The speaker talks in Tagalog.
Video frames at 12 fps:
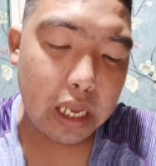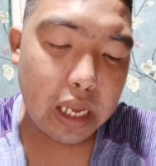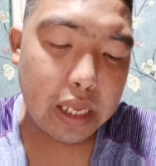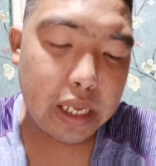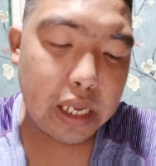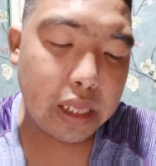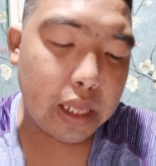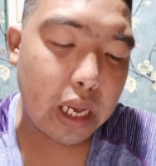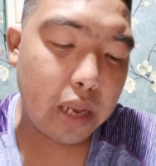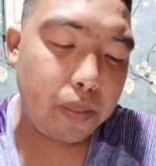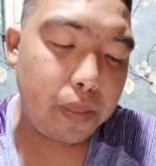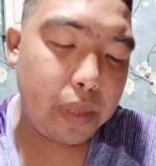engine
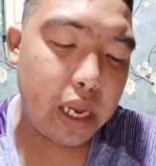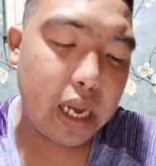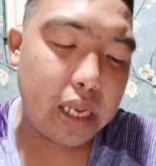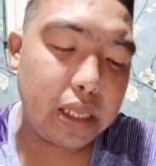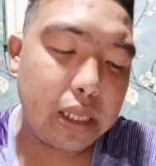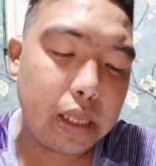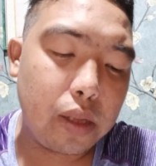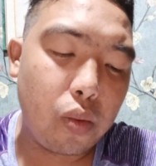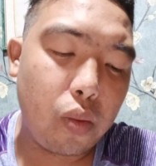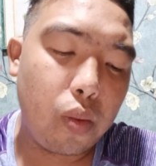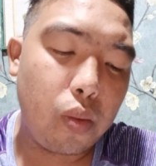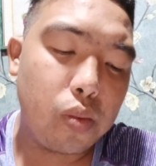type that
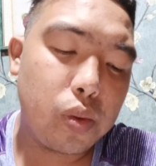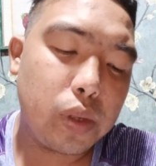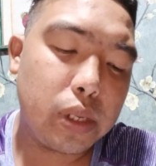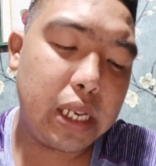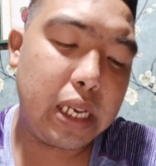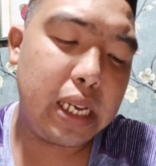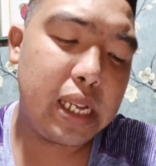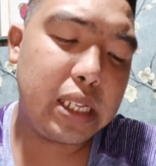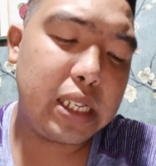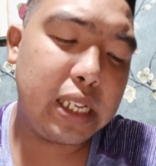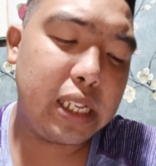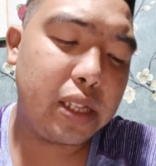uh,
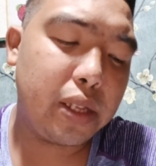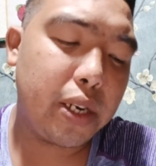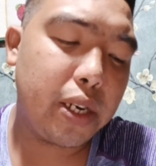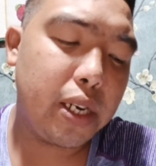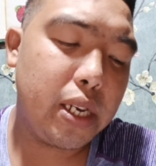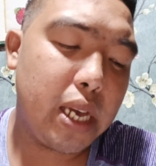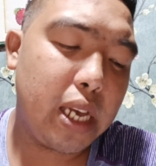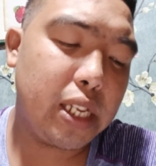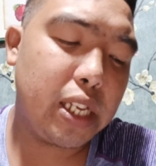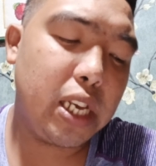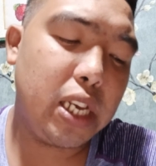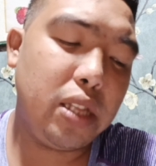single cylinder
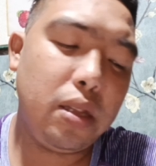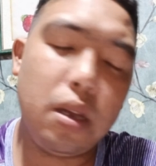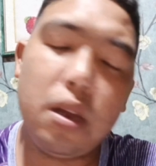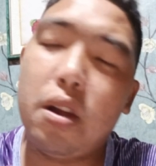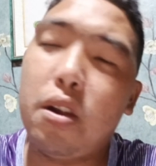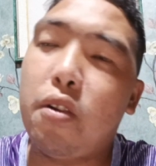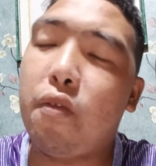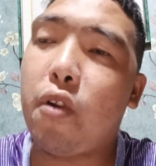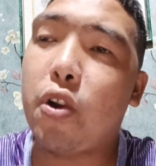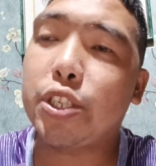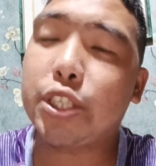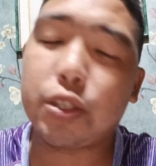engine
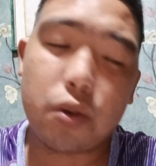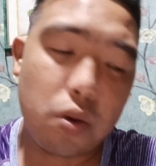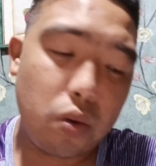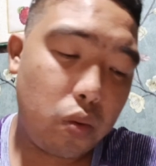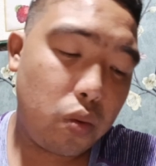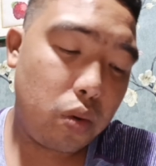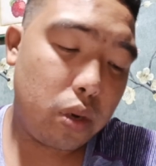four stroke